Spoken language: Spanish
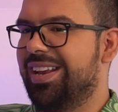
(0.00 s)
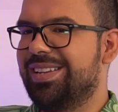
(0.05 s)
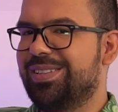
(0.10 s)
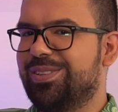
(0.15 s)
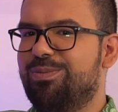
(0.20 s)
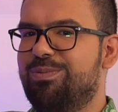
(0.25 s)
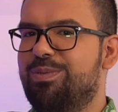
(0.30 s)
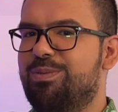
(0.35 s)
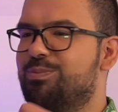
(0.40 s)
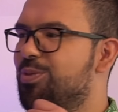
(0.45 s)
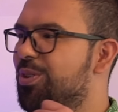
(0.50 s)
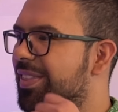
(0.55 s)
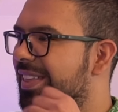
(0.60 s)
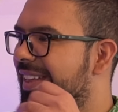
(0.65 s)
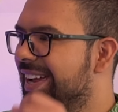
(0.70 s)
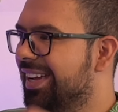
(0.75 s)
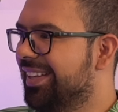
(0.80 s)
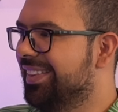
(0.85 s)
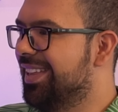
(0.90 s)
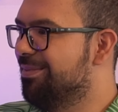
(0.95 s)
que eres como muy
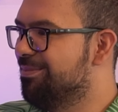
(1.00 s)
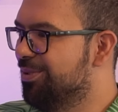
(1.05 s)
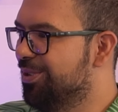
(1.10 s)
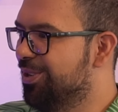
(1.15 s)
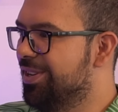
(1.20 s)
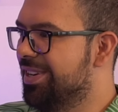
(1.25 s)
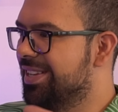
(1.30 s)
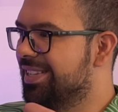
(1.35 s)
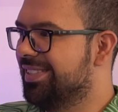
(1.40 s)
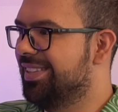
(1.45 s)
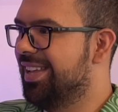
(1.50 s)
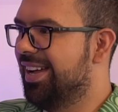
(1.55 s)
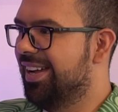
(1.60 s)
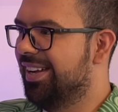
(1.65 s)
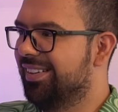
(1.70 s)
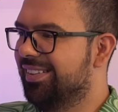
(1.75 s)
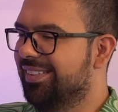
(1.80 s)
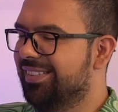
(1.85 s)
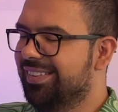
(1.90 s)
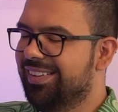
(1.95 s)
directa, muy honesta.
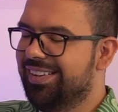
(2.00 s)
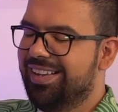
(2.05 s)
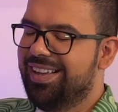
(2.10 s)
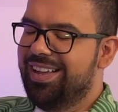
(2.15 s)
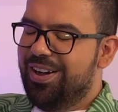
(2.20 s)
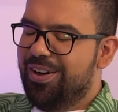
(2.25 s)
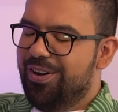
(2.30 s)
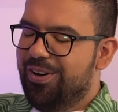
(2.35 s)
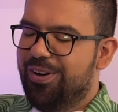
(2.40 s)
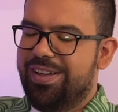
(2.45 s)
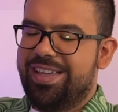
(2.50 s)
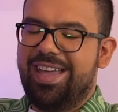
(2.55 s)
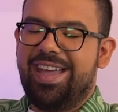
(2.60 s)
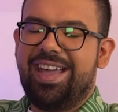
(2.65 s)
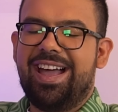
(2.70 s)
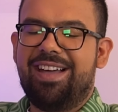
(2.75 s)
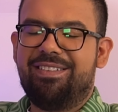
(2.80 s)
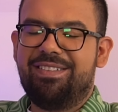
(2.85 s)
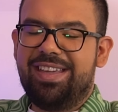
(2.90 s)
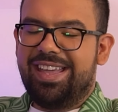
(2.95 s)
Oye,
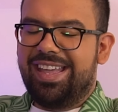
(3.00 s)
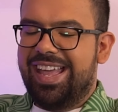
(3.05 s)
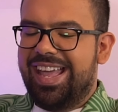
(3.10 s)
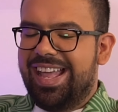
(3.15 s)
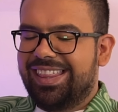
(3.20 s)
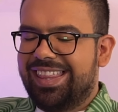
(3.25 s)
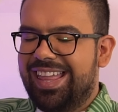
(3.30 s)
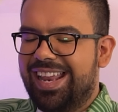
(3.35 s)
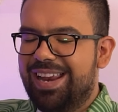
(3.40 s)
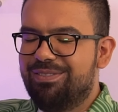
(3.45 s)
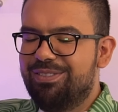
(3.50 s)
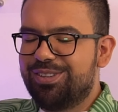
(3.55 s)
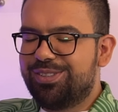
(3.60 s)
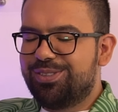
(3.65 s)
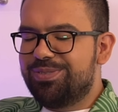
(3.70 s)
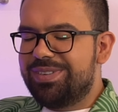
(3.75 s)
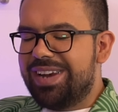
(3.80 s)
Gaby, tenemos